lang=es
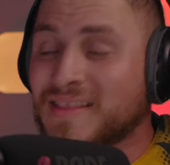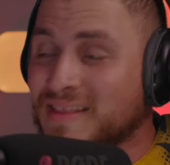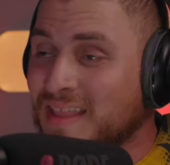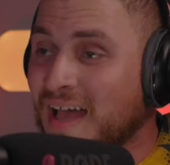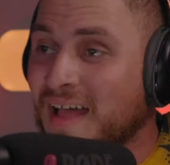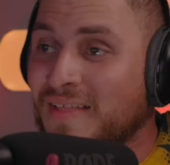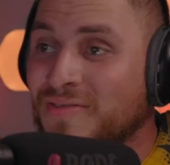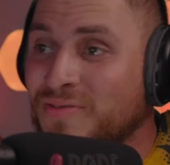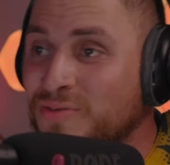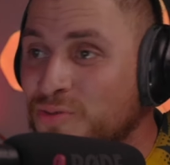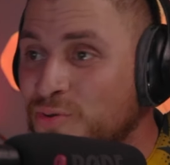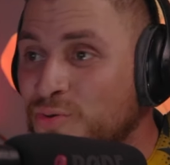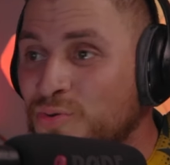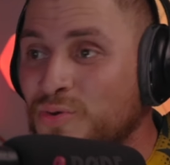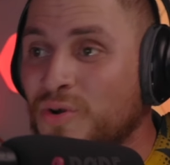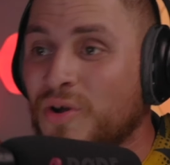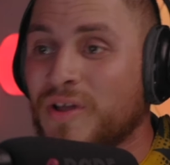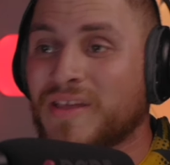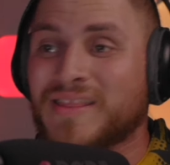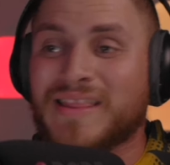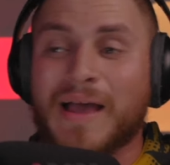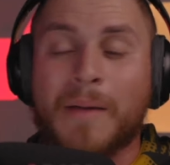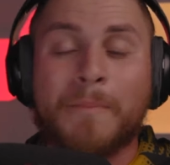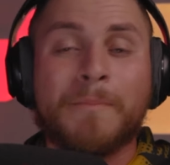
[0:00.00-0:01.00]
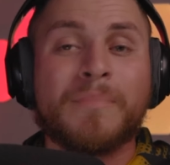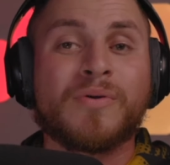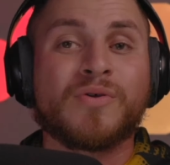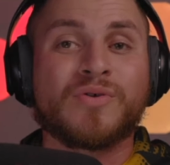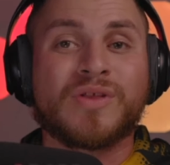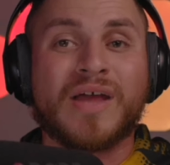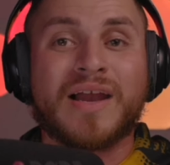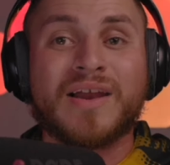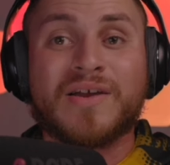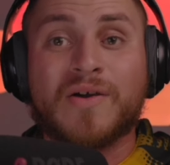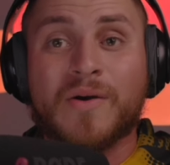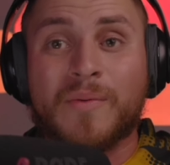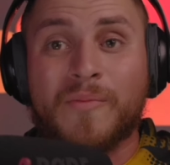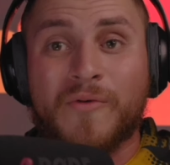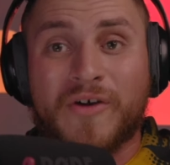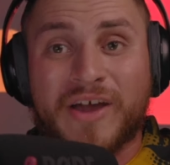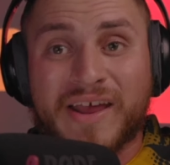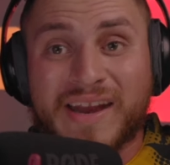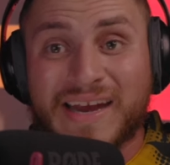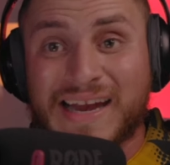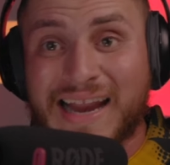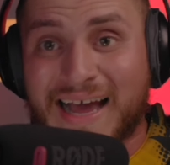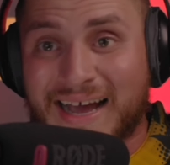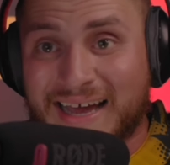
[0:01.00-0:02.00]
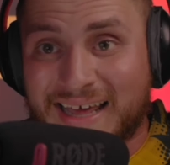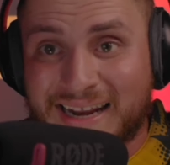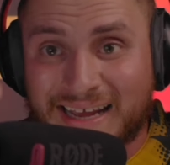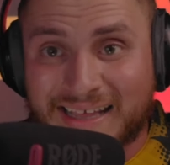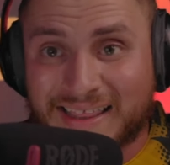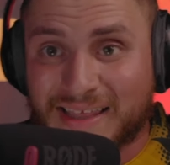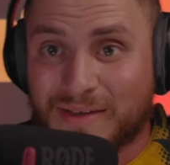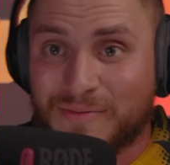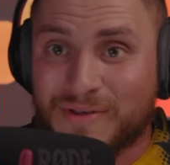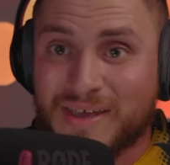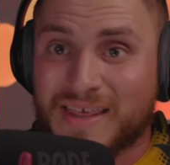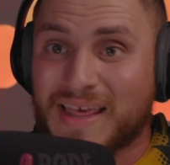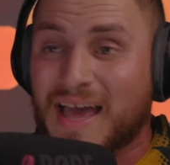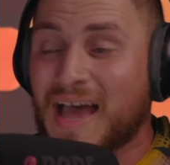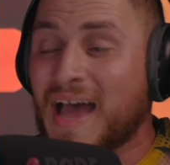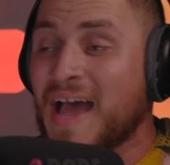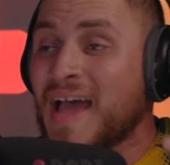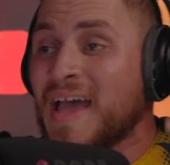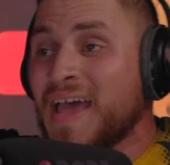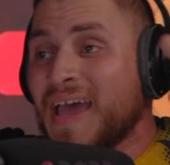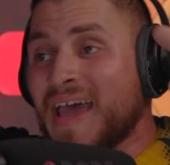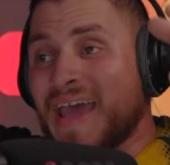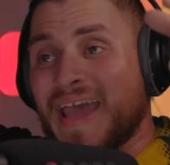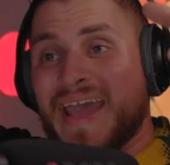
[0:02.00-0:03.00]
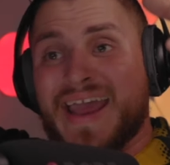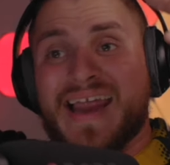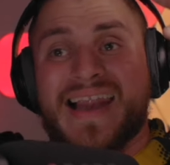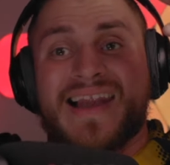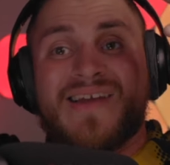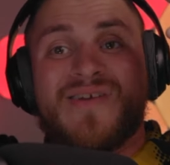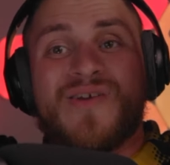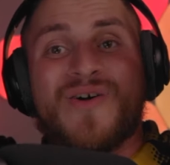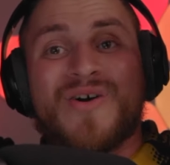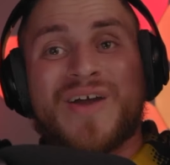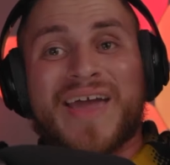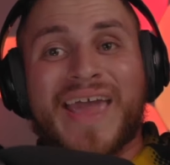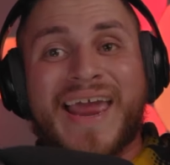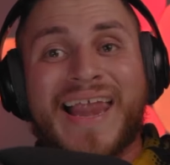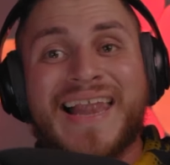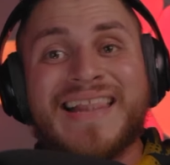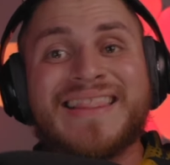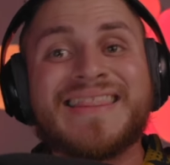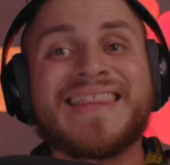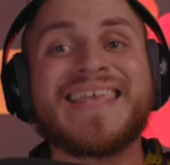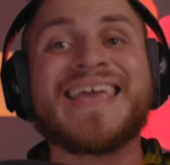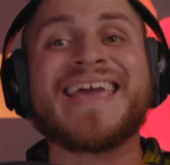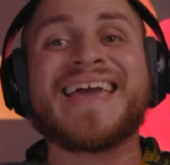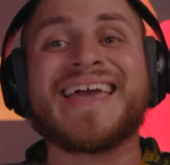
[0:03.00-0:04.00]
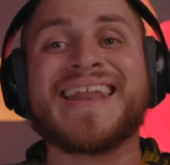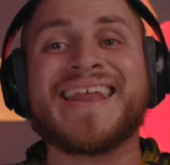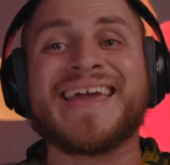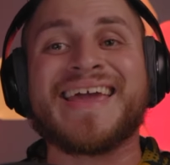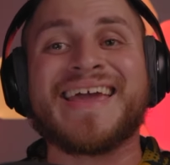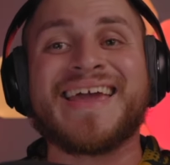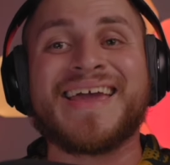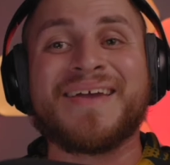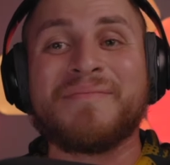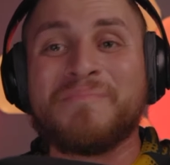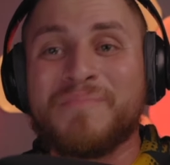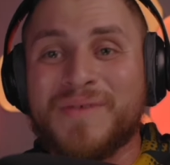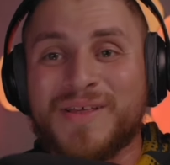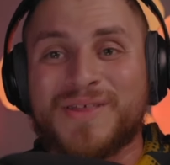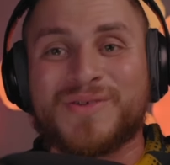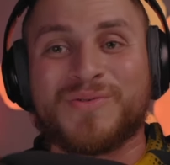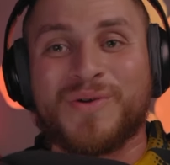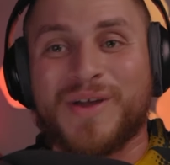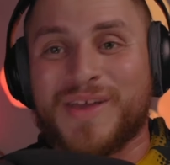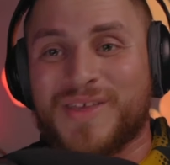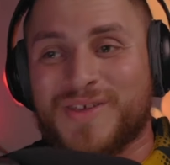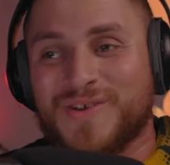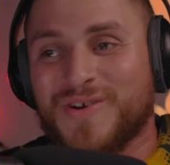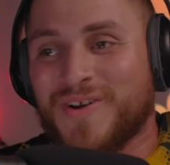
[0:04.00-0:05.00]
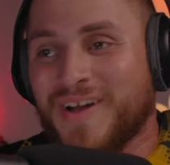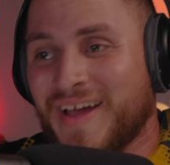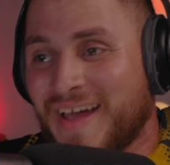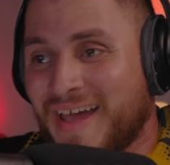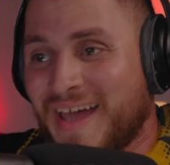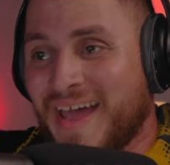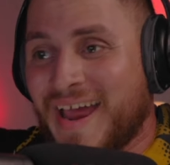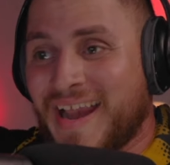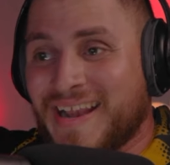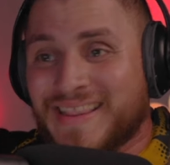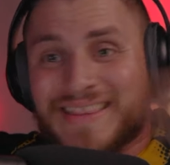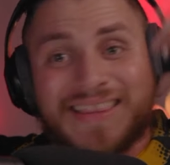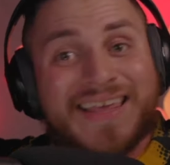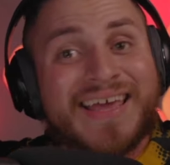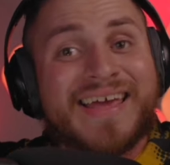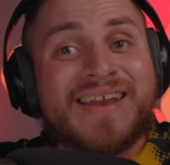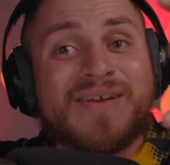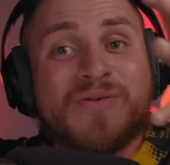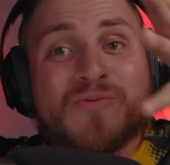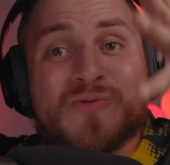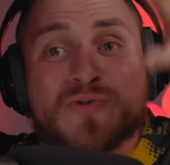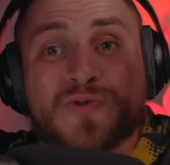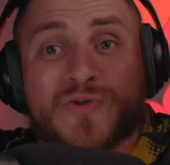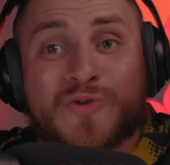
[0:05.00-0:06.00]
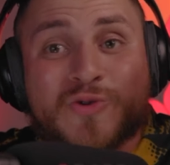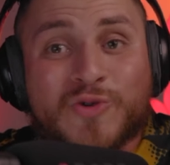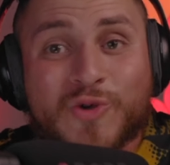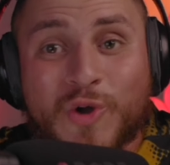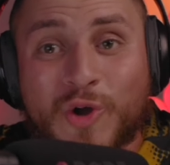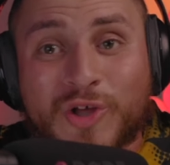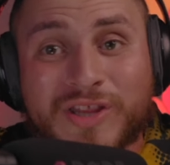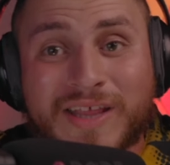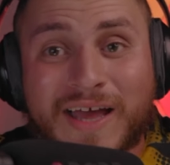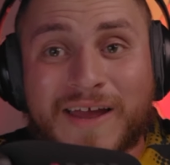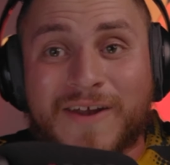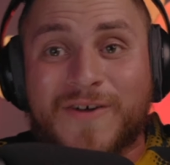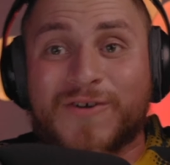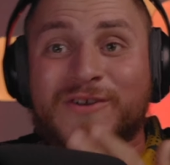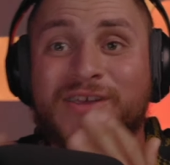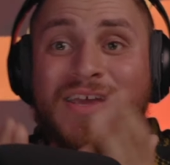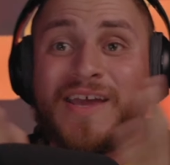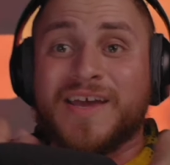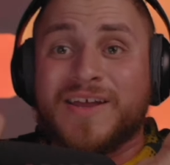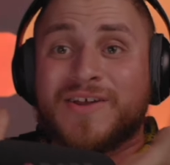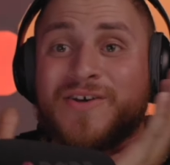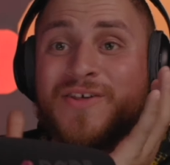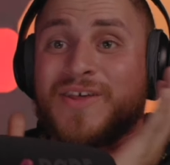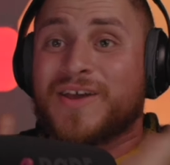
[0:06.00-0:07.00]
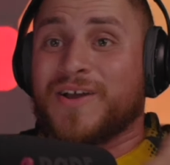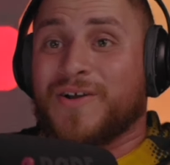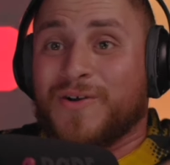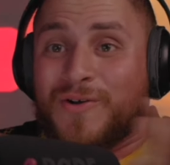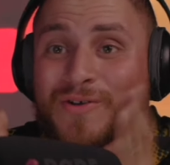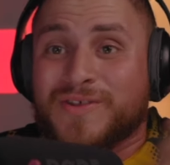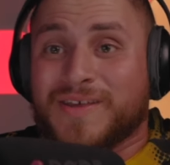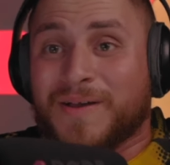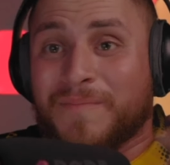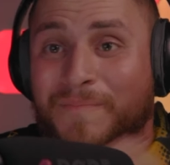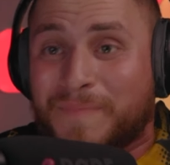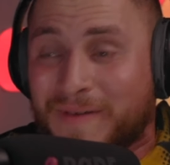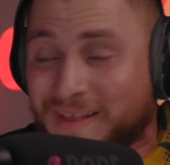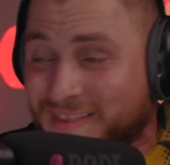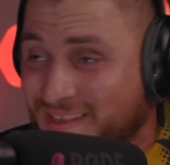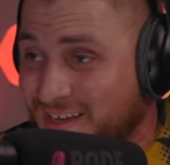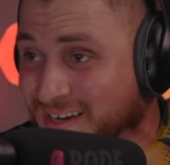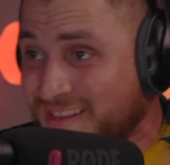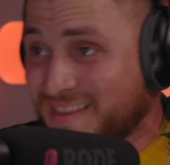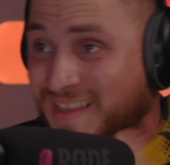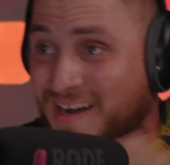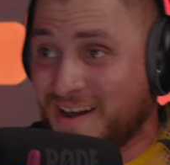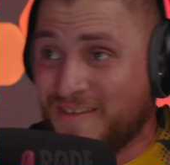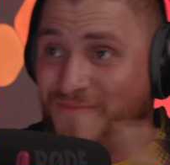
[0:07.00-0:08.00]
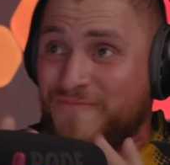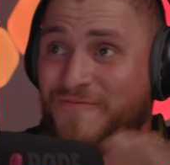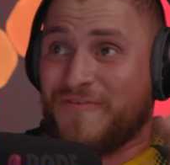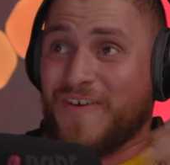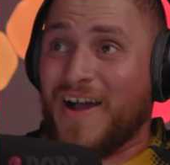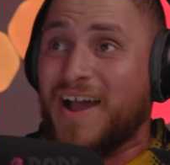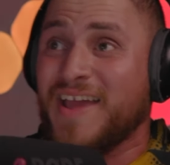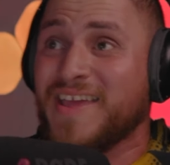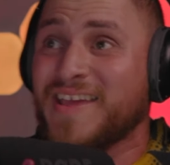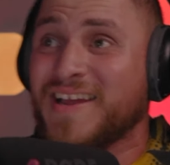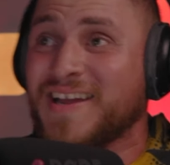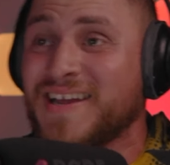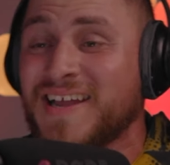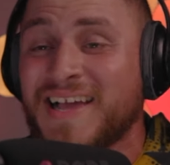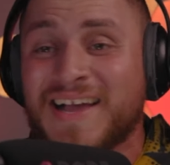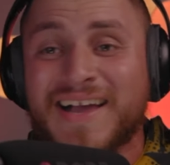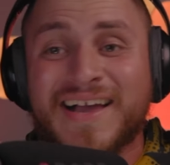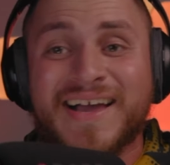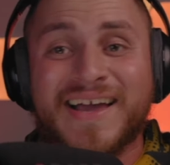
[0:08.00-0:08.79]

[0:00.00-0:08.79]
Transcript: tan duro y tan brutal como él y la creatividad. Eh, lo que él tiene es mi sueño. Eh. Él tiene un sótano lleno de cosas para hacer tryfire. Fire.